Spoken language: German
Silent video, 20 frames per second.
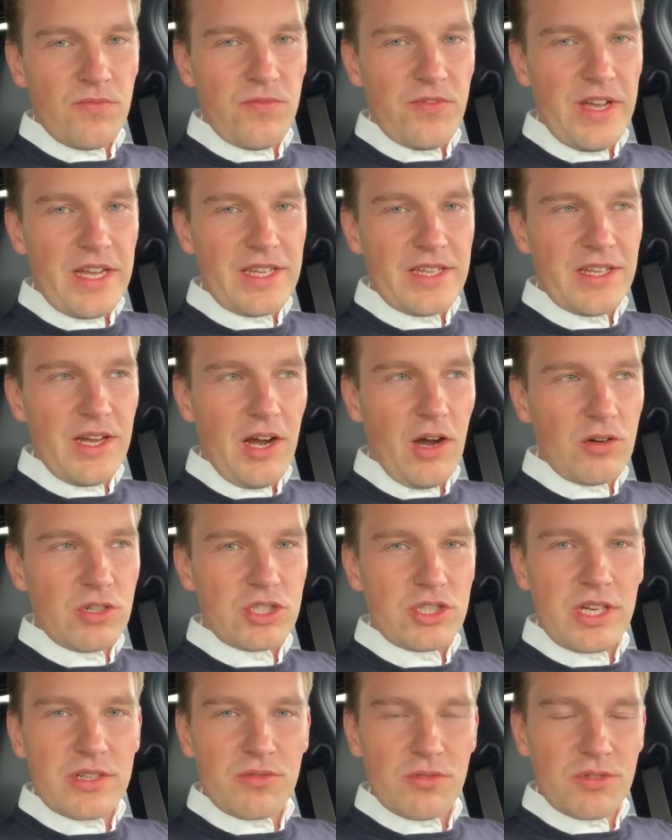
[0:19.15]
welche
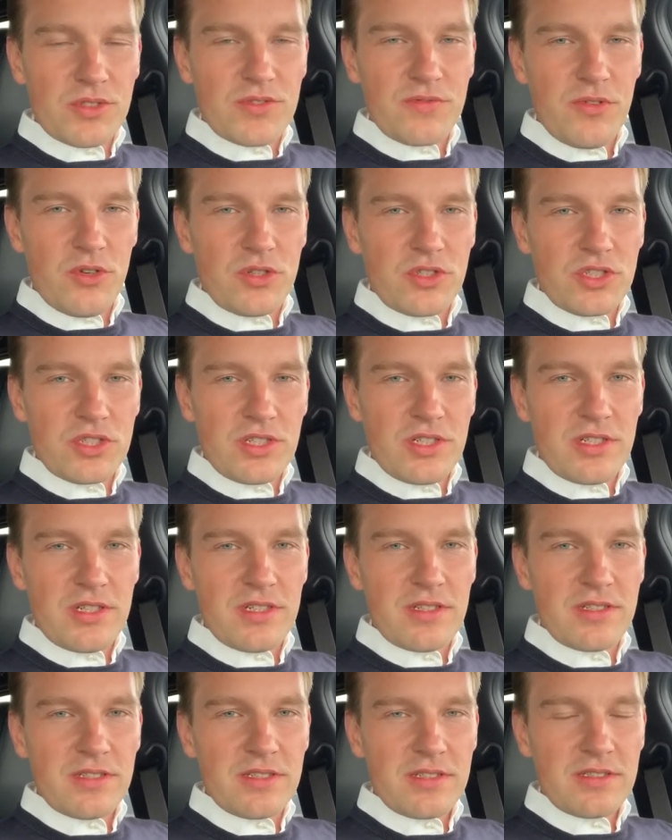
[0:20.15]

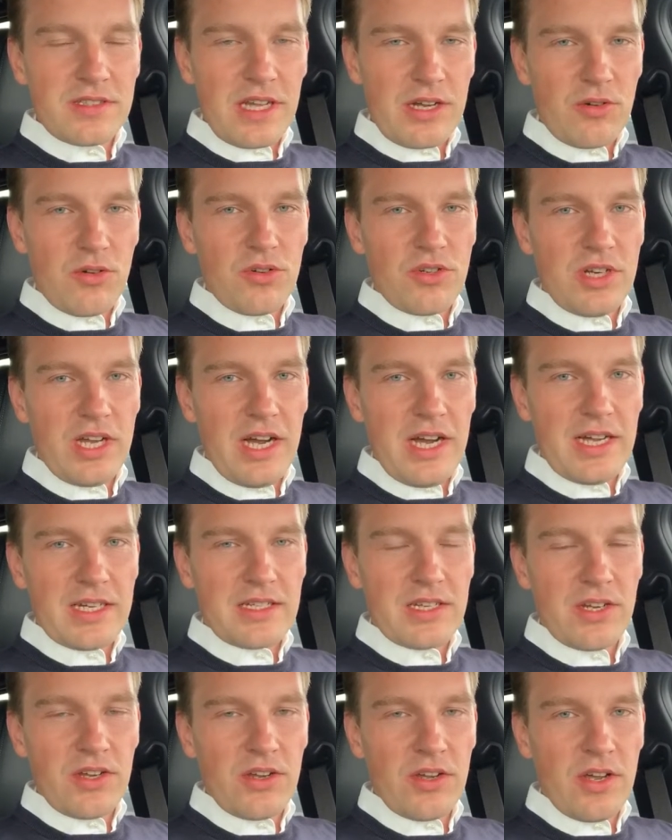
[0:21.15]
Ausstattungswünsche der Kunde
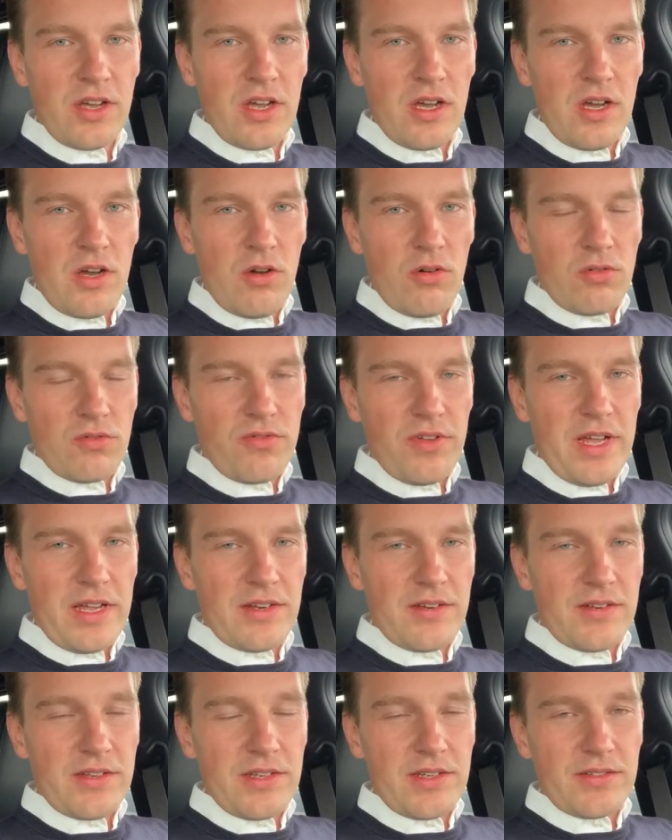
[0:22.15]
hat und
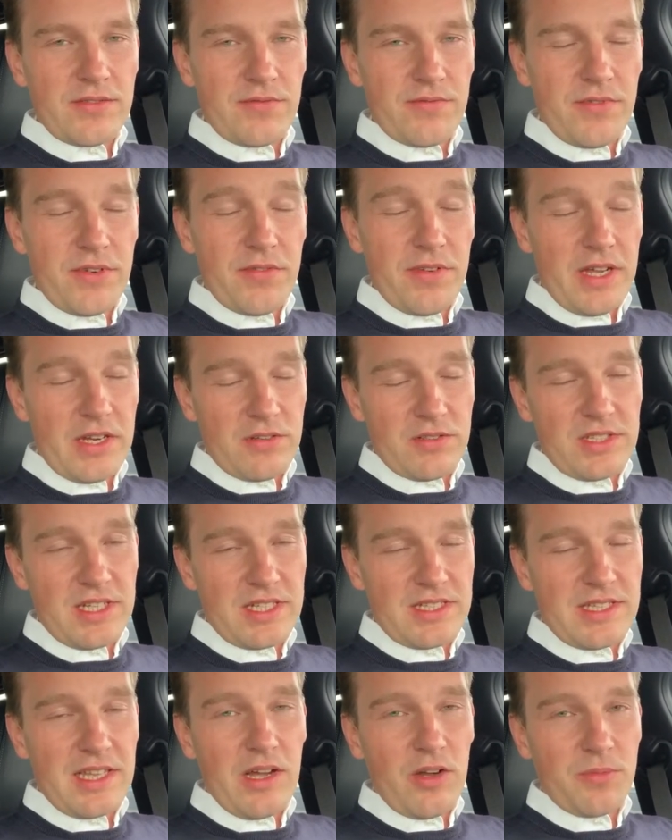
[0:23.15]
werden, wir werden uns
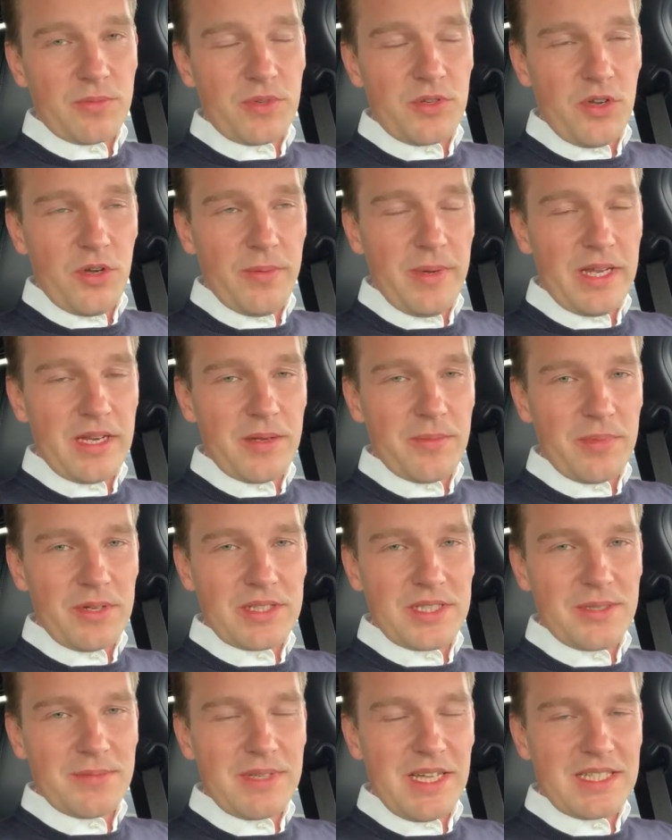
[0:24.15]
jetzt darum kümmern, im
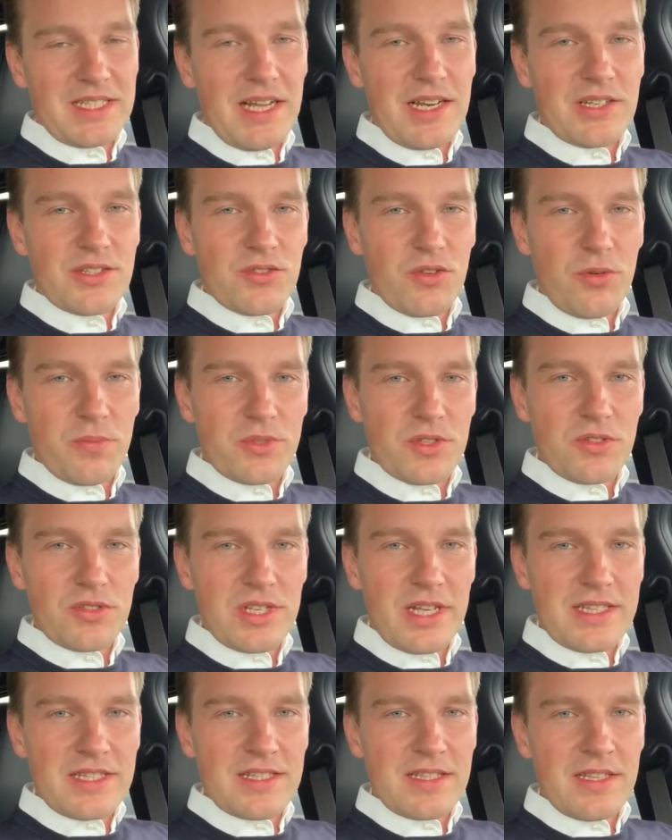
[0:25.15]
Prinzip das alles
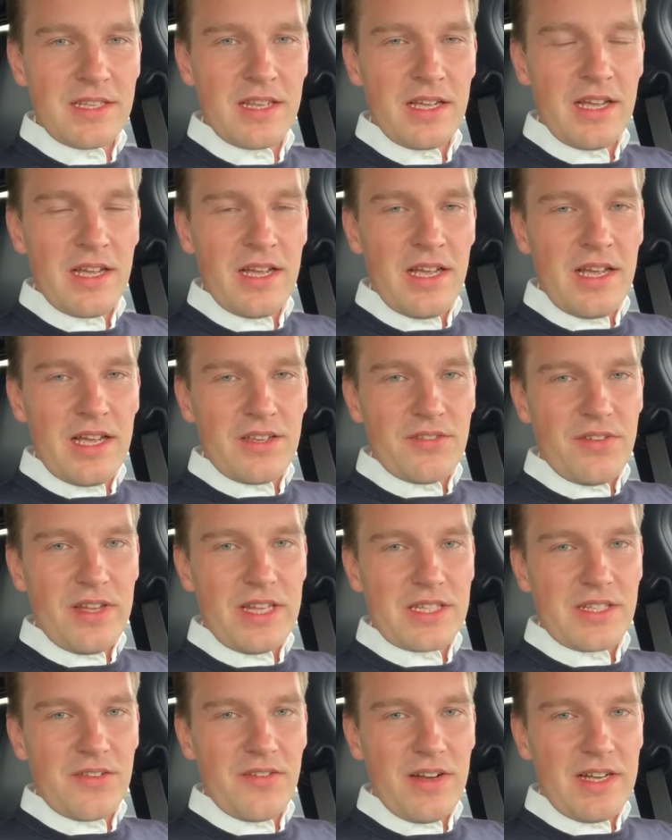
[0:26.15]
umzusetzen. Es
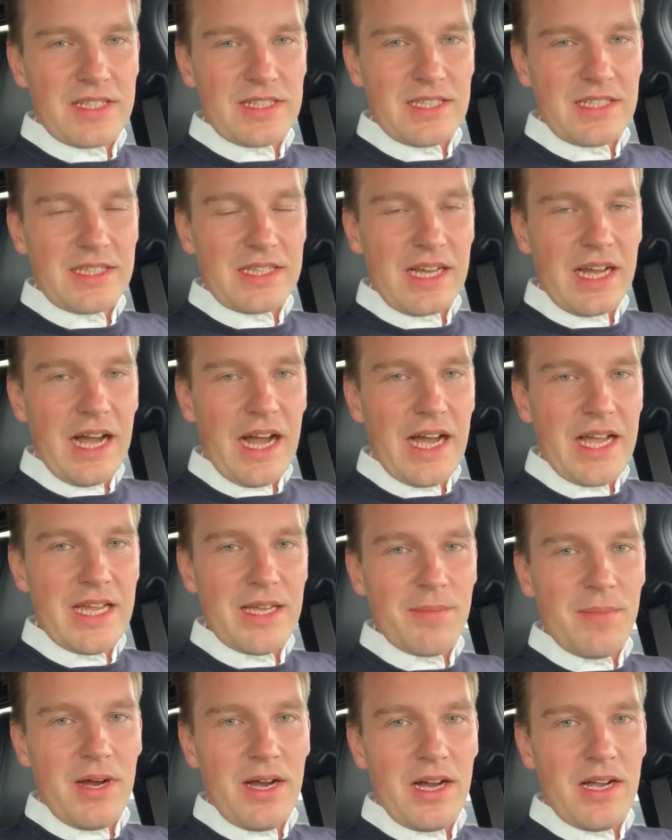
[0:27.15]
werden quasi
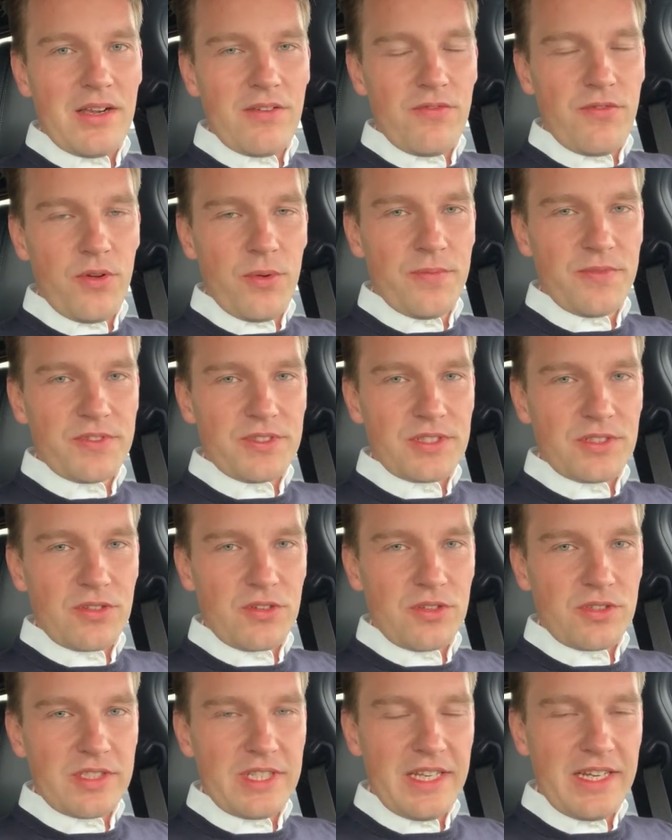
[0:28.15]
dreimal 15
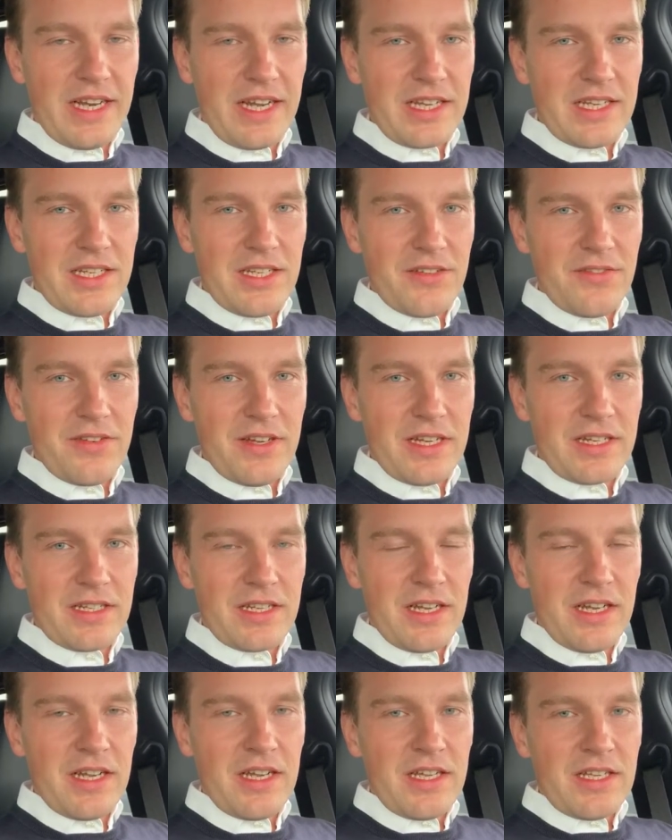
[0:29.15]
Container geliefert.
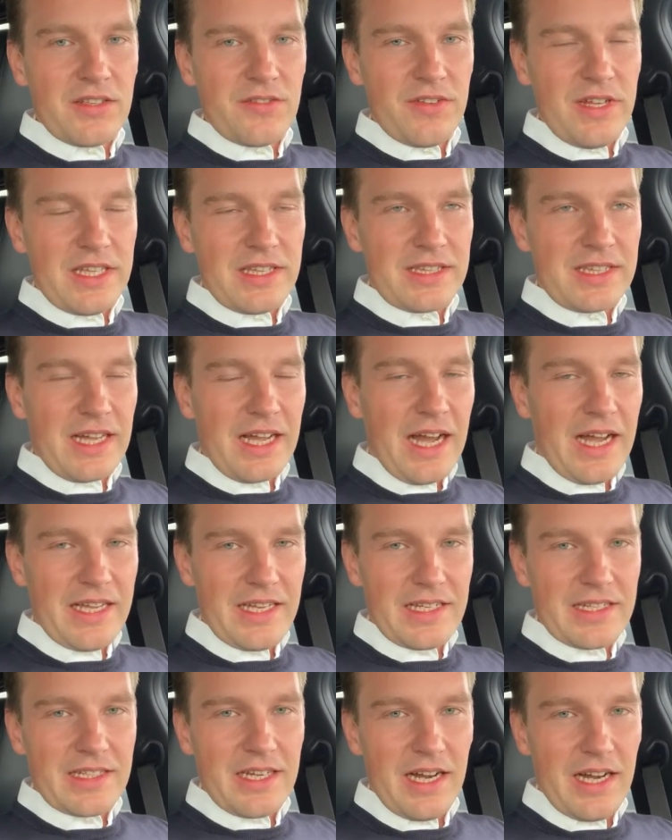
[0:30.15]
Es werden drei
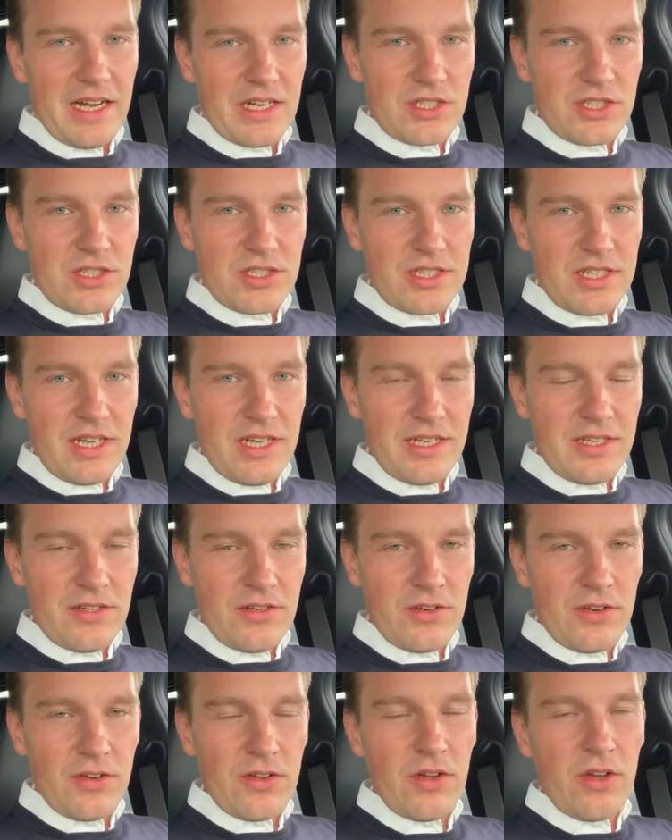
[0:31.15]
Etagen sein
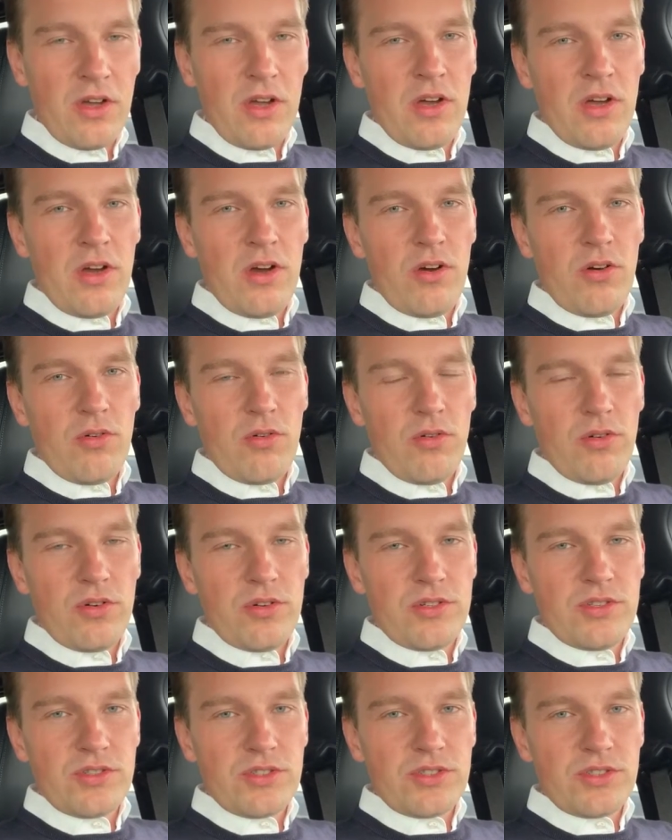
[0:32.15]

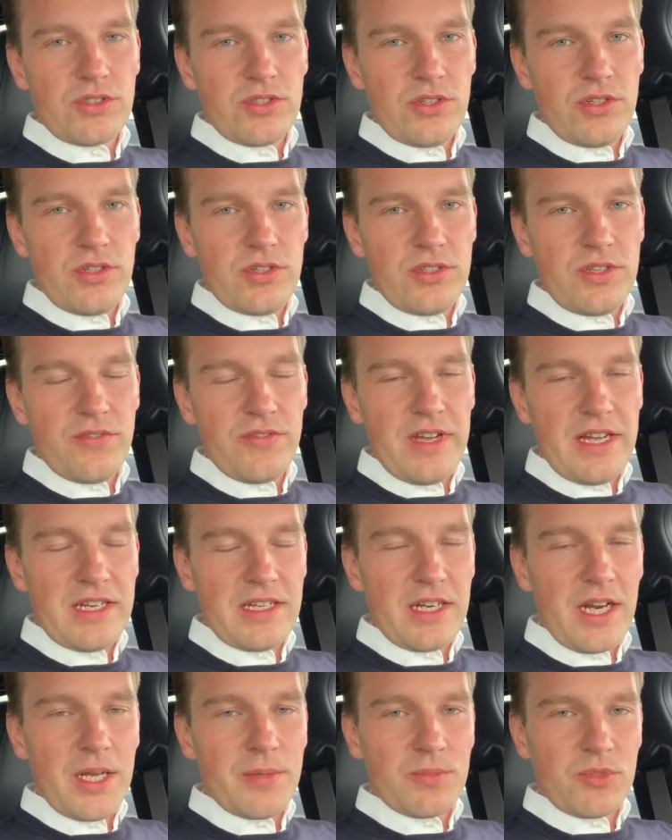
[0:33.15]
und äh, die werden
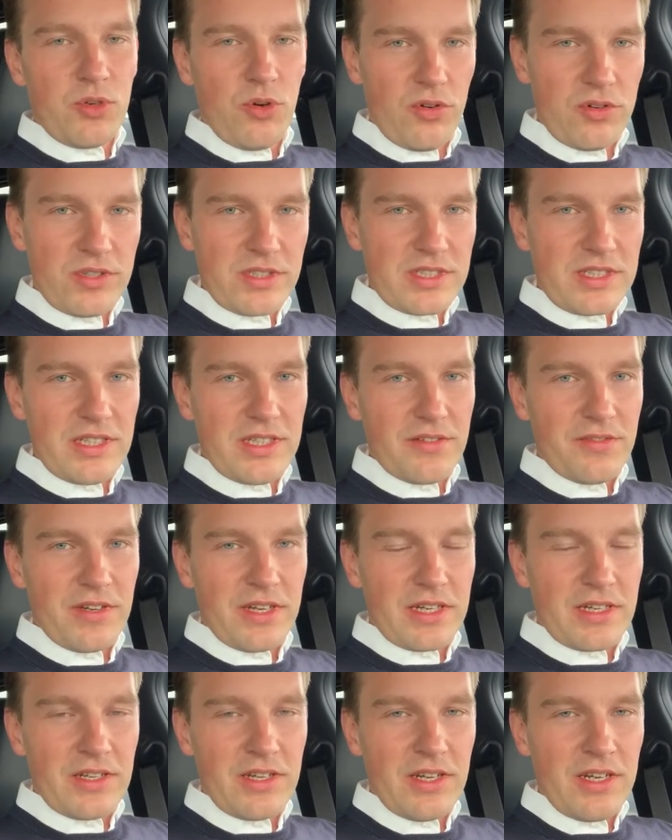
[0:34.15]
in einem Turnus
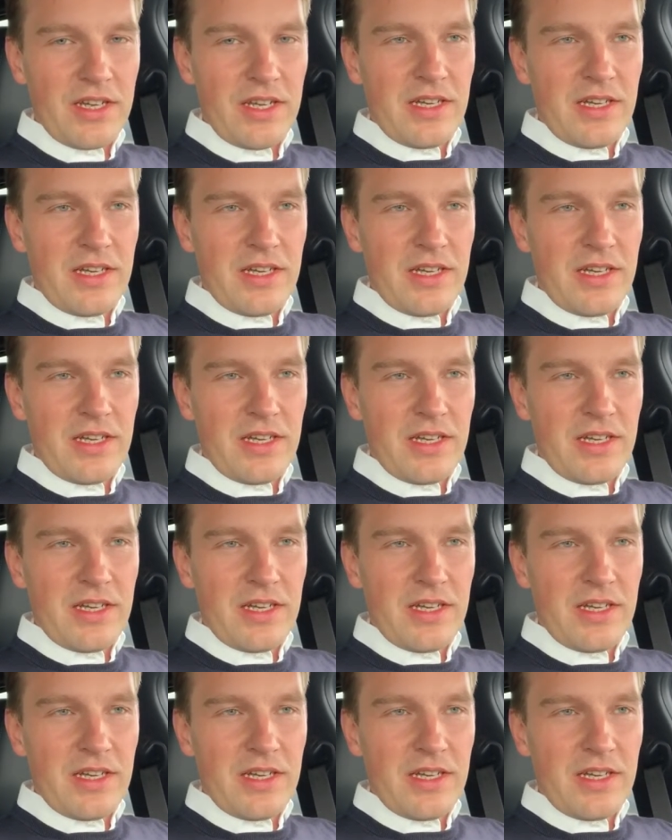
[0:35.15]
geliefert.